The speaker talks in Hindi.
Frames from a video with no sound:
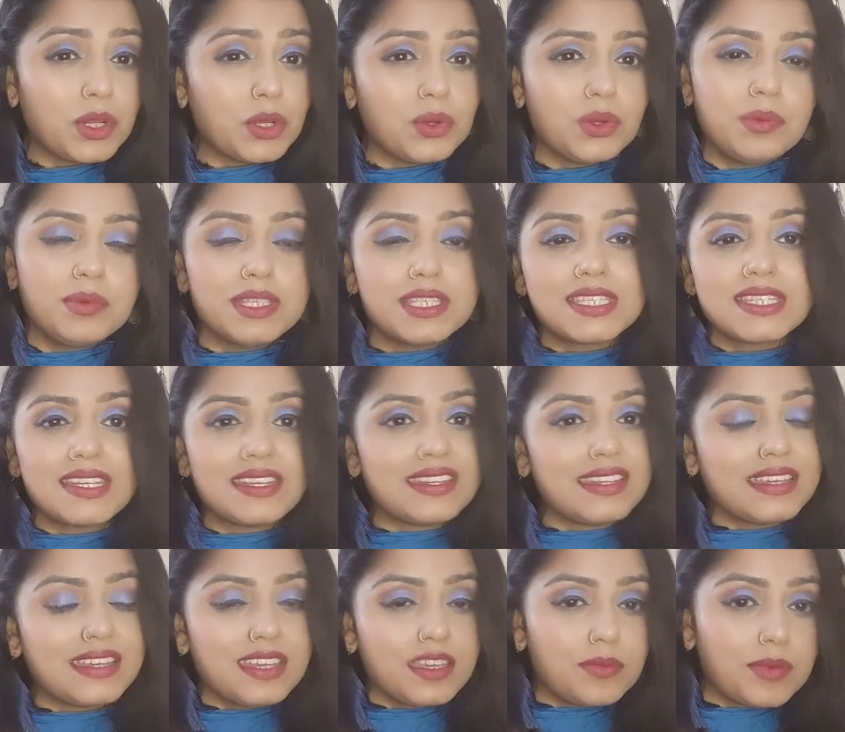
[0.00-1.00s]
बिल्कुल भी स्टे
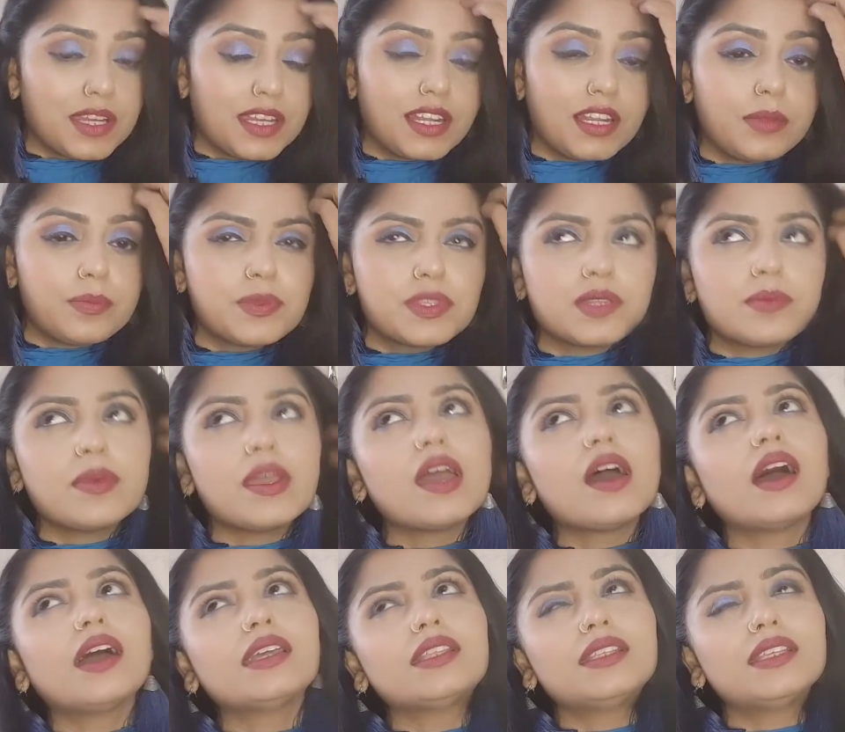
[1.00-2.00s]
नहीं की मेरे लिप्स पे
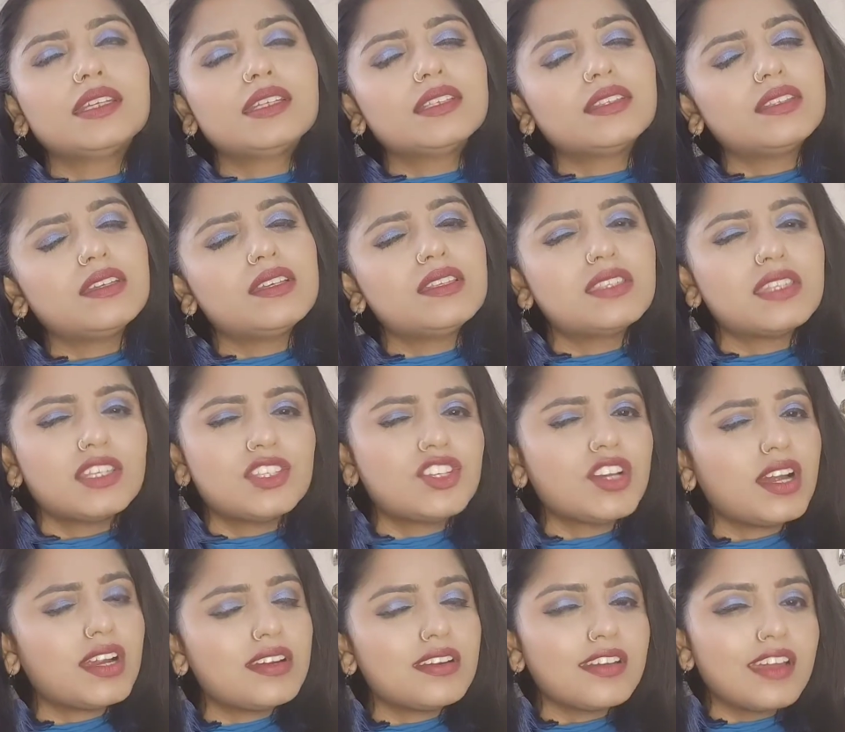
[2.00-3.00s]
आई थिंक तीन से
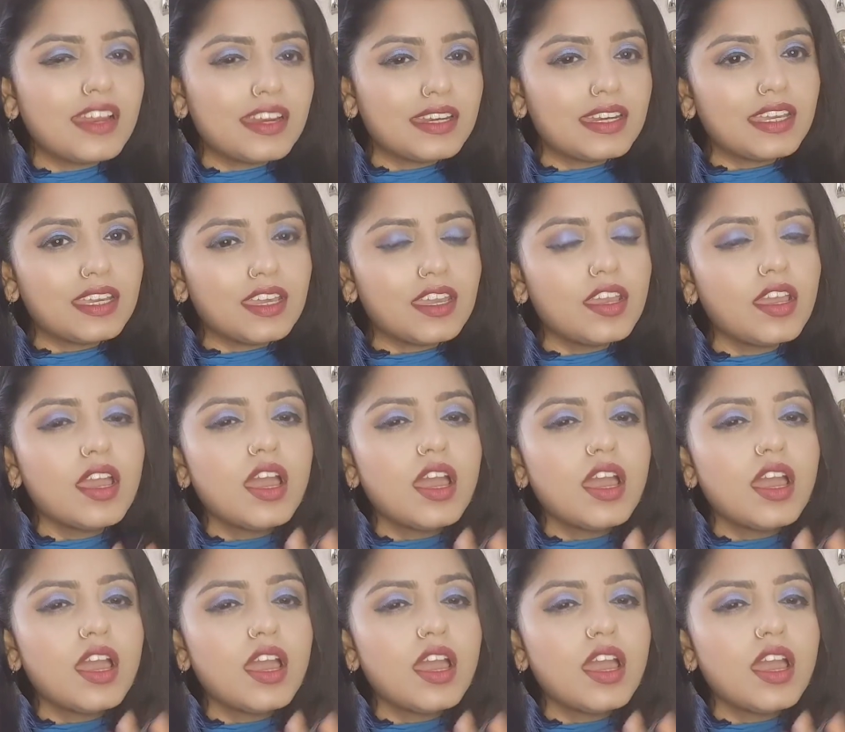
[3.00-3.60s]
चार घंटे के